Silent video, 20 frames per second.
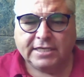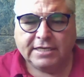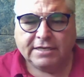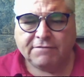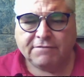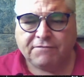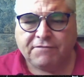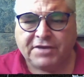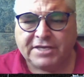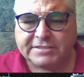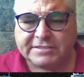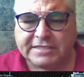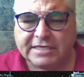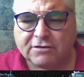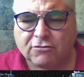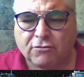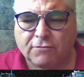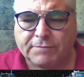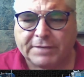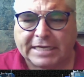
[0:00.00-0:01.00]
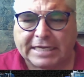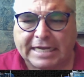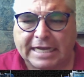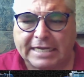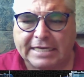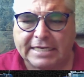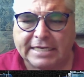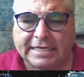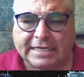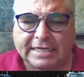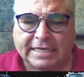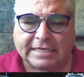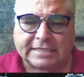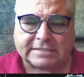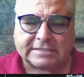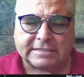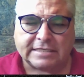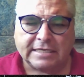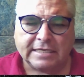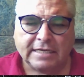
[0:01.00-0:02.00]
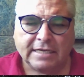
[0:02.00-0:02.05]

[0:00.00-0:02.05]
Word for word: físico-mecánicas